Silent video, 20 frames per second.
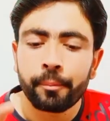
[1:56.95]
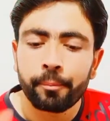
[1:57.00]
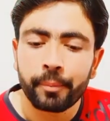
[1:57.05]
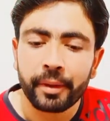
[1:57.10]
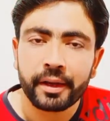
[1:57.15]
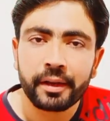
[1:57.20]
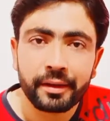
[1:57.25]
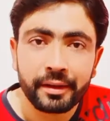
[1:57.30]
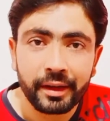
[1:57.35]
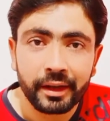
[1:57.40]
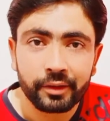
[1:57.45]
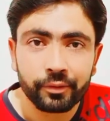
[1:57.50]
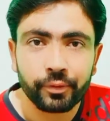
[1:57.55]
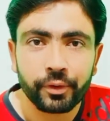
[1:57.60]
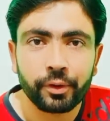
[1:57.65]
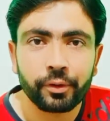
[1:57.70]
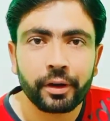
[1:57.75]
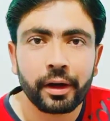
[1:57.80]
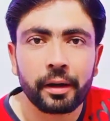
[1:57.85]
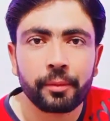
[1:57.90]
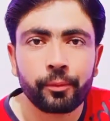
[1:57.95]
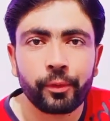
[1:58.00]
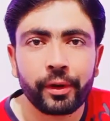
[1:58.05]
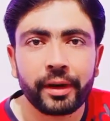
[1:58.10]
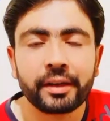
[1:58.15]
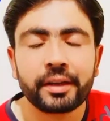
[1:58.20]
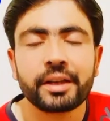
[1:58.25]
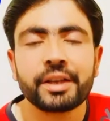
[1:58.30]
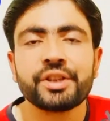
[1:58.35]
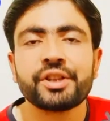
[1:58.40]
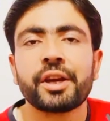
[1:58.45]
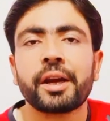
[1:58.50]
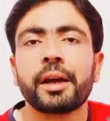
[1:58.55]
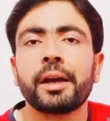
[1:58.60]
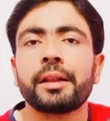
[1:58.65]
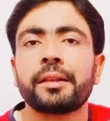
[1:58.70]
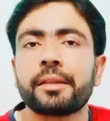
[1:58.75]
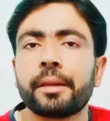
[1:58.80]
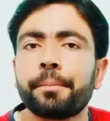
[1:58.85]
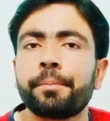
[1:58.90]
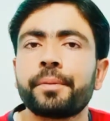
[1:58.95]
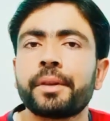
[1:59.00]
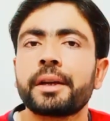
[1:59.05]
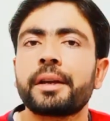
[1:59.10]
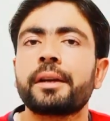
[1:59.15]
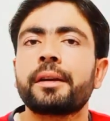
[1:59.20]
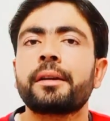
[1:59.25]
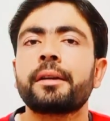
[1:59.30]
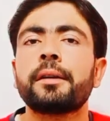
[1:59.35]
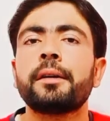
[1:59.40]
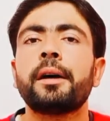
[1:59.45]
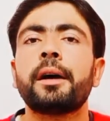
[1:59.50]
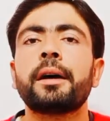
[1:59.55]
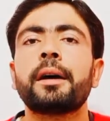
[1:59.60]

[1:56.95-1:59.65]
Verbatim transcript: मेरे नेक्स्ट वीडियो का आप वेट कीजिएगा तब तक